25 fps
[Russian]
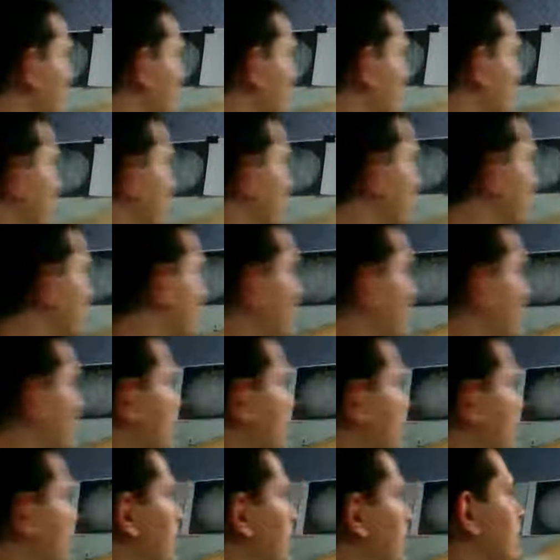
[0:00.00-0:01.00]
Это
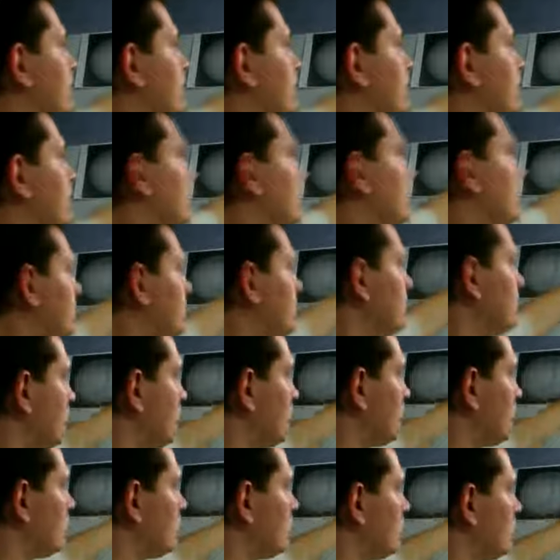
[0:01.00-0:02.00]
зацикленные
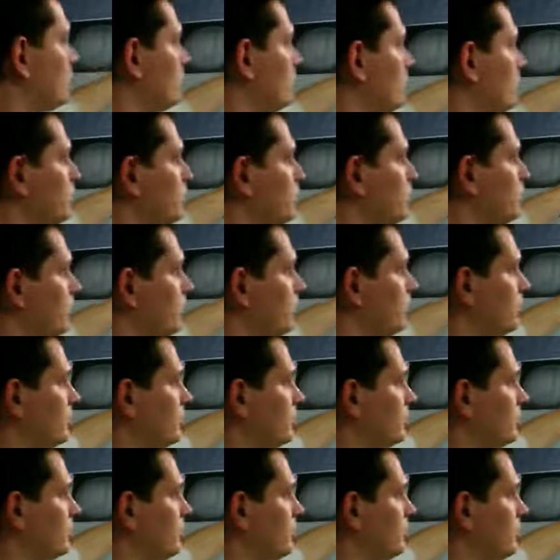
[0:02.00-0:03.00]
электромагнитные торы друг на друга.
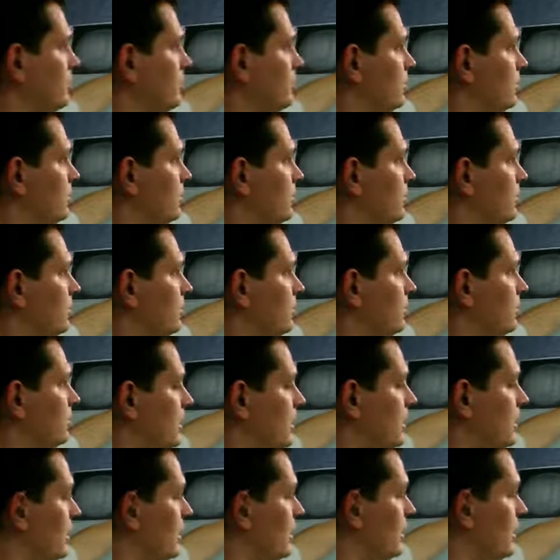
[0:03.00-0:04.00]

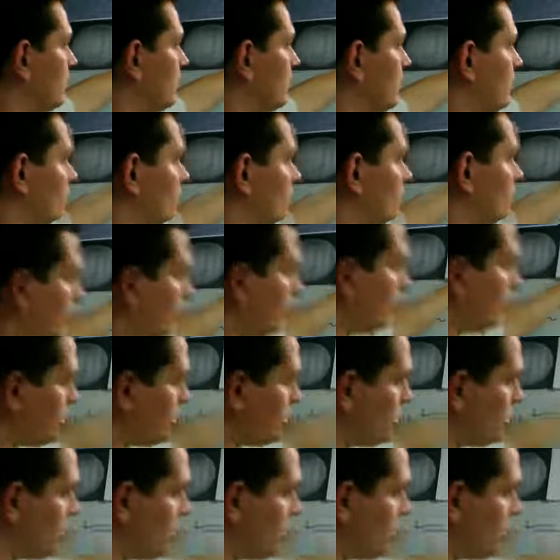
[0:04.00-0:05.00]
И в свою
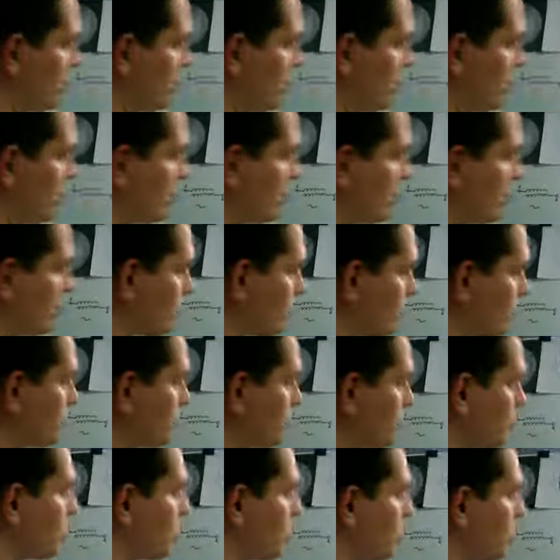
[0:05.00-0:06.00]
очередь они уже
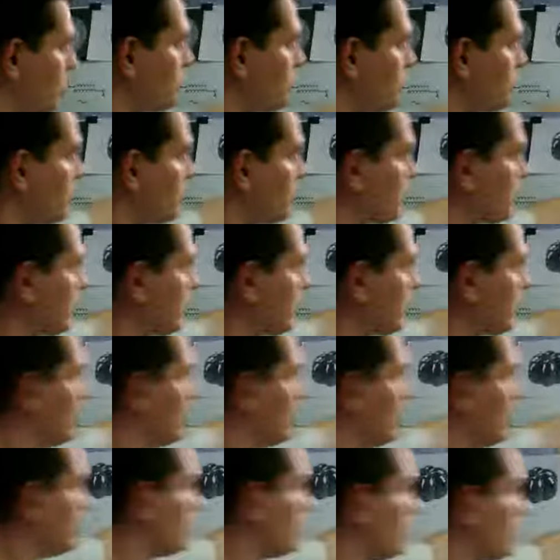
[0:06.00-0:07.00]
образуют следующий фрактальный
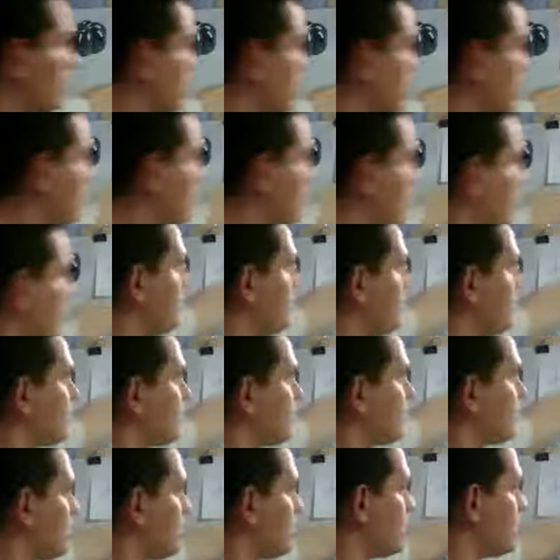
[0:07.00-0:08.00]
уровень, когда две
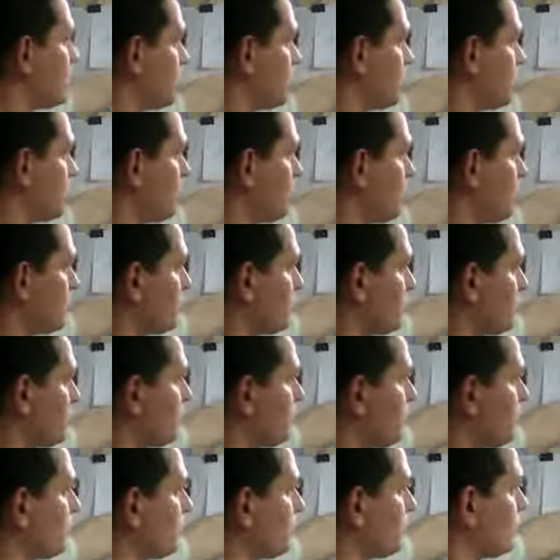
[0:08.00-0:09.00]
статики становятся друг
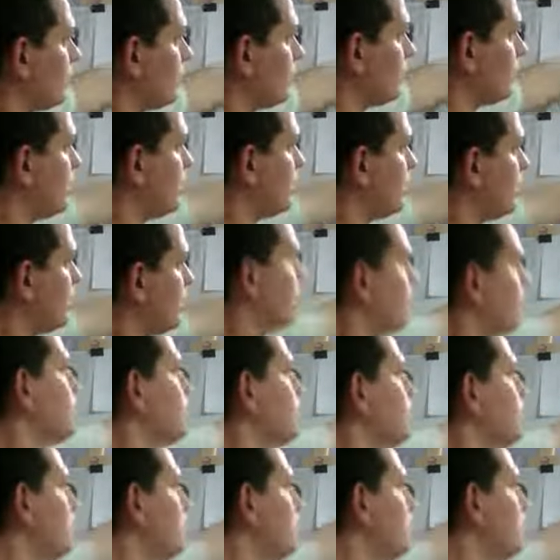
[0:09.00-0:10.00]
на друга,
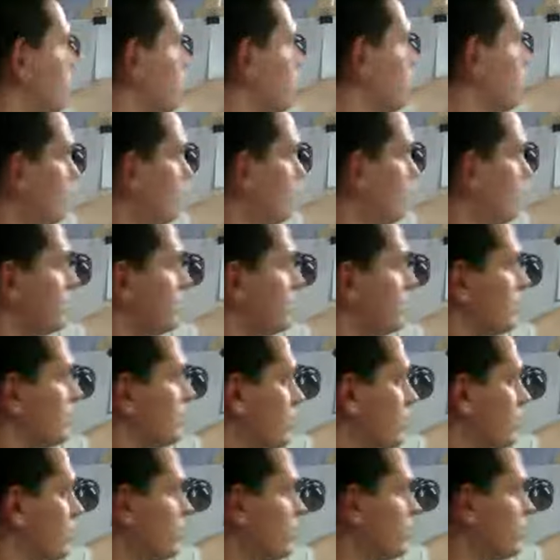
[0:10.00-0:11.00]
образуется уже
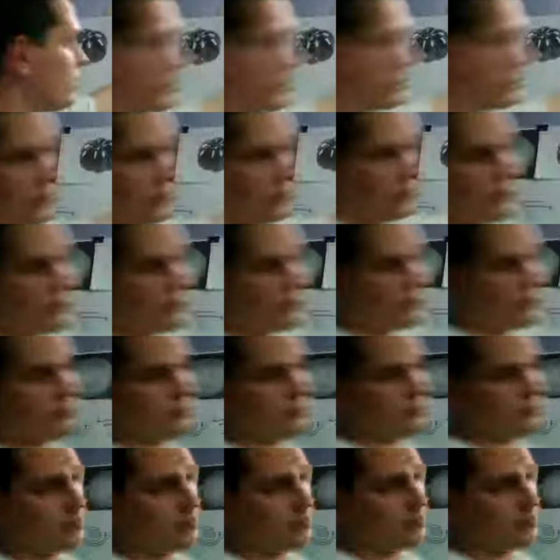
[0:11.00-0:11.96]
следующий электромагнетизм.